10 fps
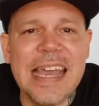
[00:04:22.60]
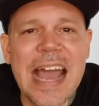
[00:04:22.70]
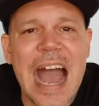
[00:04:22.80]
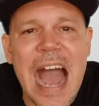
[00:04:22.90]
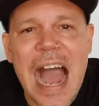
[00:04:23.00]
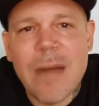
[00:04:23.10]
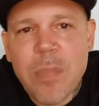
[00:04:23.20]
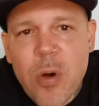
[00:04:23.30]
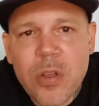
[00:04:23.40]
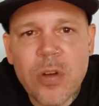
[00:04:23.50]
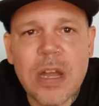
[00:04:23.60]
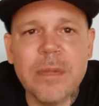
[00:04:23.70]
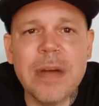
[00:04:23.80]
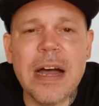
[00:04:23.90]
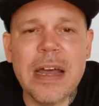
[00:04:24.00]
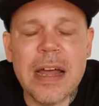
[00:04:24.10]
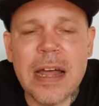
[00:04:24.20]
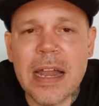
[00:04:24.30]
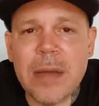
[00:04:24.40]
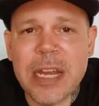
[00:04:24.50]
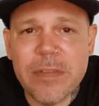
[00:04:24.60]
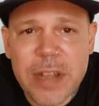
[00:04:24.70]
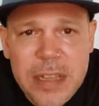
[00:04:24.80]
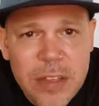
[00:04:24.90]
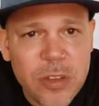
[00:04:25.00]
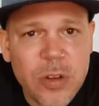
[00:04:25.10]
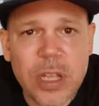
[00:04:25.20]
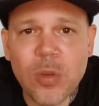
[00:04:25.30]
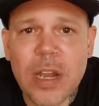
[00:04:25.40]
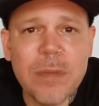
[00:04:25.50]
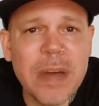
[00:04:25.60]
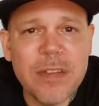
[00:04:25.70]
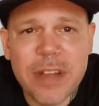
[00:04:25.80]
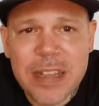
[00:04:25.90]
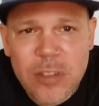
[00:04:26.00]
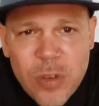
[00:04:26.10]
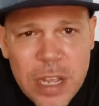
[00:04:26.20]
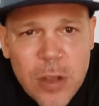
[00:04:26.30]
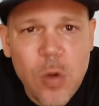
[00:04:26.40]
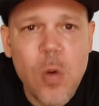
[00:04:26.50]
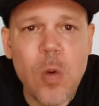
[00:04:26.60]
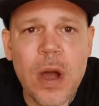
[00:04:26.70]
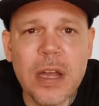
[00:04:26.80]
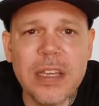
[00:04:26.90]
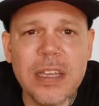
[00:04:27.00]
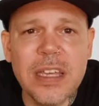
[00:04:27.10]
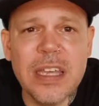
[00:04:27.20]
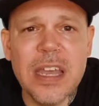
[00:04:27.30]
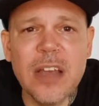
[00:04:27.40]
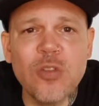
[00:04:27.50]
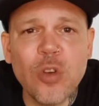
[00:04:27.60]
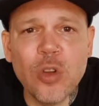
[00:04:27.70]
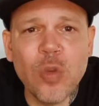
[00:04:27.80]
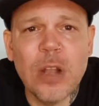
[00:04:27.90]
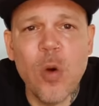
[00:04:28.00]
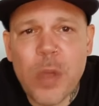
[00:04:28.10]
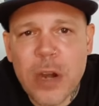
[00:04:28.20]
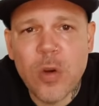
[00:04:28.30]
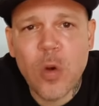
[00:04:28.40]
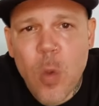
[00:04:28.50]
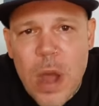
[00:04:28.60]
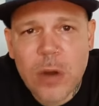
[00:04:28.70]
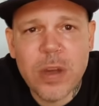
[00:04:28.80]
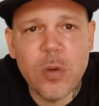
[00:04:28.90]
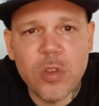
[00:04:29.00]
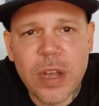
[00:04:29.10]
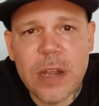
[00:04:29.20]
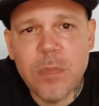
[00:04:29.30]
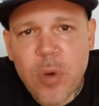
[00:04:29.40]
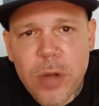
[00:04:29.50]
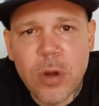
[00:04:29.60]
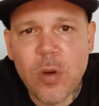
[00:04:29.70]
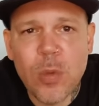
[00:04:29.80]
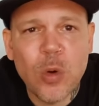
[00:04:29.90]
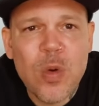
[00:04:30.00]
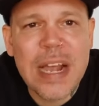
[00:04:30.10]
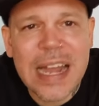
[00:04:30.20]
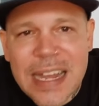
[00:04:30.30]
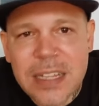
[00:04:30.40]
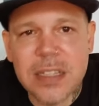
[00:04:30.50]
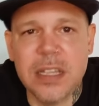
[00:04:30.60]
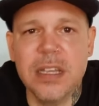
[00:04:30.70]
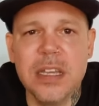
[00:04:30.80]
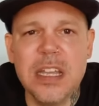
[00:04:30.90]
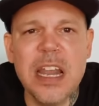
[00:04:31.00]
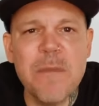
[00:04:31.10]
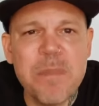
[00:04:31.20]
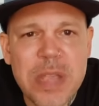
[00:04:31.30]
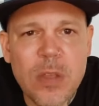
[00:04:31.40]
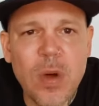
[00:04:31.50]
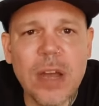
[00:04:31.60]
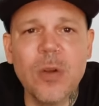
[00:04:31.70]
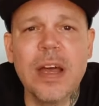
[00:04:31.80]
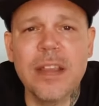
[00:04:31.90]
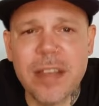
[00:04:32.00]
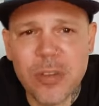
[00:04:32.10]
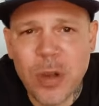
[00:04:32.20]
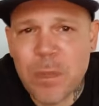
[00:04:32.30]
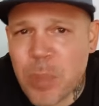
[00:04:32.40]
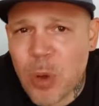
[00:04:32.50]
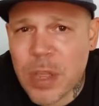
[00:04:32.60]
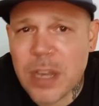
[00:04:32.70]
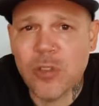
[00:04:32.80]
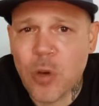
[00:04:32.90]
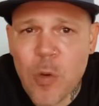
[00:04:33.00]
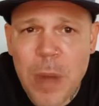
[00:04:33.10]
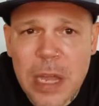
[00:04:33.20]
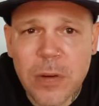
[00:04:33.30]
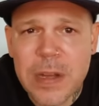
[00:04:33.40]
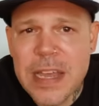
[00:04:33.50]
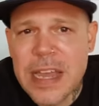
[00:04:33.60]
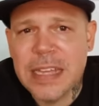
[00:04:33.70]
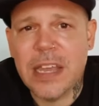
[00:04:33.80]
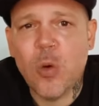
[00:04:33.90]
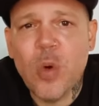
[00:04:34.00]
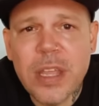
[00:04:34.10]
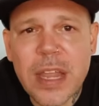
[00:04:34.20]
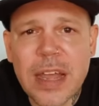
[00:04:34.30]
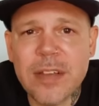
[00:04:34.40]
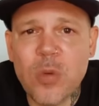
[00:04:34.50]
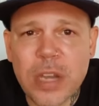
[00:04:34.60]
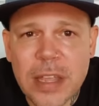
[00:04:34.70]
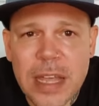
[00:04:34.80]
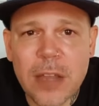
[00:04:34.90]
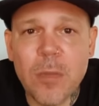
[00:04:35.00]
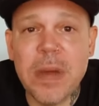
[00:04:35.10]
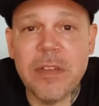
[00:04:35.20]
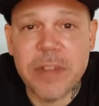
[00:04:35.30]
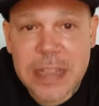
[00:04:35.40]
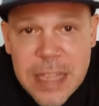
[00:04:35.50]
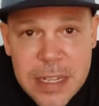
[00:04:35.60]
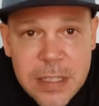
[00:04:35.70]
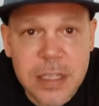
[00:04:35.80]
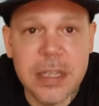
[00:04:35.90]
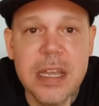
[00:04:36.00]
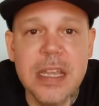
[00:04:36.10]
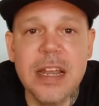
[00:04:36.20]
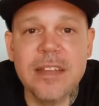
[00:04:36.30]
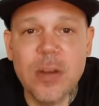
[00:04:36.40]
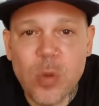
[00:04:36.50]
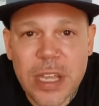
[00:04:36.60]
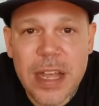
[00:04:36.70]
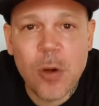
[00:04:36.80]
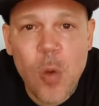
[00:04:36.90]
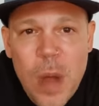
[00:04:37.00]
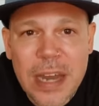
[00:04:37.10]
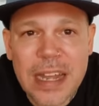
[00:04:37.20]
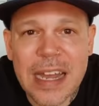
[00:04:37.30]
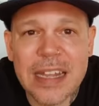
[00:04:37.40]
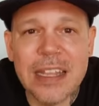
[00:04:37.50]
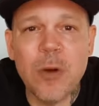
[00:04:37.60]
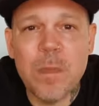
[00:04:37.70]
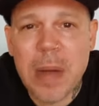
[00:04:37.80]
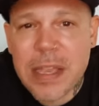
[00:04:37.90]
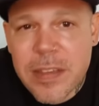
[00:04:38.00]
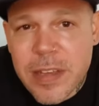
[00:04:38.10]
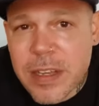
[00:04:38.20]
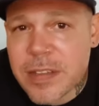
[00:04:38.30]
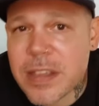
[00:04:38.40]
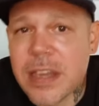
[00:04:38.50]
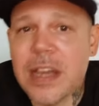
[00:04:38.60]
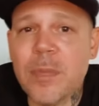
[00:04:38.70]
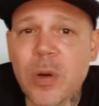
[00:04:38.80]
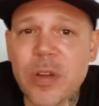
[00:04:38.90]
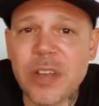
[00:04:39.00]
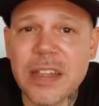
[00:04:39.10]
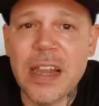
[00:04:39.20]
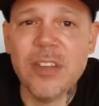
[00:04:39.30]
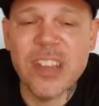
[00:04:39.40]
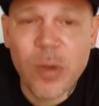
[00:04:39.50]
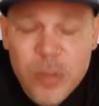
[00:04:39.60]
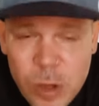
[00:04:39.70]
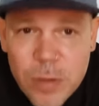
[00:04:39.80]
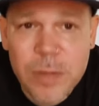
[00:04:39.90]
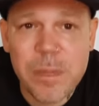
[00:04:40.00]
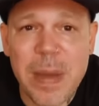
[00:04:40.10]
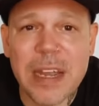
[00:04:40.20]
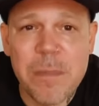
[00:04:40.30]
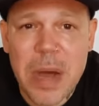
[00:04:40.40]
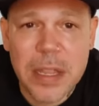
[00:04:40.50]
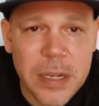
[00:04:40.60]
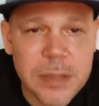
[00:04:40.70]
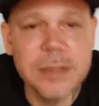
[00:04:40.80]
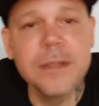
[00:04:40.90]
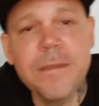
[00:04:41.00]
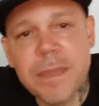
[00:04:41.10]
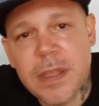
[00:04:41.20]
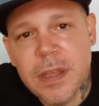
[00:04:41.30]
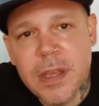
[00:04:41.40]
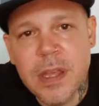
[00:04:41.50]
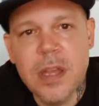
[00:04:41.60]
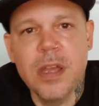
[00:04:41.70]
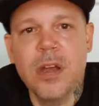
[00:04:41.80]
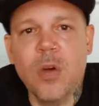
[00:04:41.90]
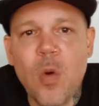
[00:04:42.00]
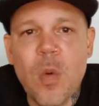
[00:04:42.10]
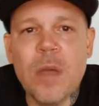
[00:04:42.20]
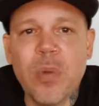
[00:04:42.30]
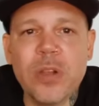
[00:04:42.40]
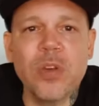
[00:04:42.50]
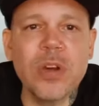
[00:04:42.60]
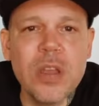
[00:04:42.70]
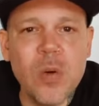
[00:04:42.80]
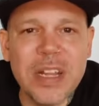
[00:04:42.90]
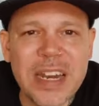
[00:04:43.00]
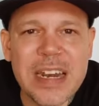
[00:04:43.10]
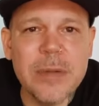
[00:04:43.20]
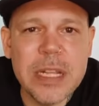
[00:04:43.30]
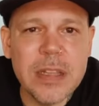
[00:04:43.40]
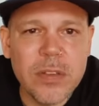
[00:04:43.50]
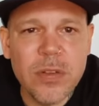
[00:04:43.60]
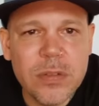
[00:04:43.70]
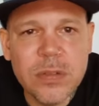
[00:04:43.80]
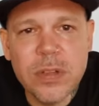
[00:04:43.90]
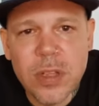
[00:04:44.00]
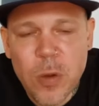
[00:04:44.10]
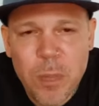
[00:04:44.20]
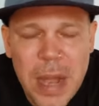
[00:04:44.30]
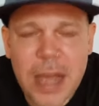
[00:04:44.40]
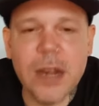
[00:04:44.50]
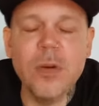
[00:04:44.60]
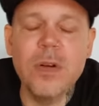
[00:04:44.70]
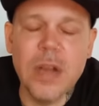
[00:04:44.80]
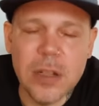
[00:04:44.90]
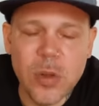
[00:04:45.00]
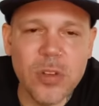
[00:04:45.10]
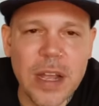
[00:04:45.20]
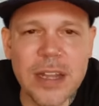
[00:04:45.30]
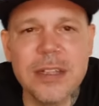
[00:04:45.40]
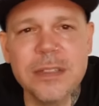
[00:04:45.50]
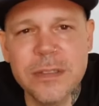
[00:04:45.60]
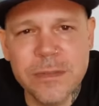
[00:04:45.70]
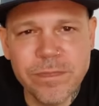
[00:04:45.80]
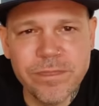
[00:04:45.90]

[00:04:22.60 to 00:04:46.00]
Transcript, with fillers: que apoyo a, la, a, la, manifestación y todas las manifestaciones en Cuba y exhorto al gobierno cubano a escuchar al pueblo como nunca antes y les pido a las organizaciones pro derechos humanos que cuide la seguridad de los manifestantes y la seguridad cubana ante los países que se quieren aprovechar de la situación para invadir. Cuba y Puerto Rico eternamente son de un pájaro las dos alas.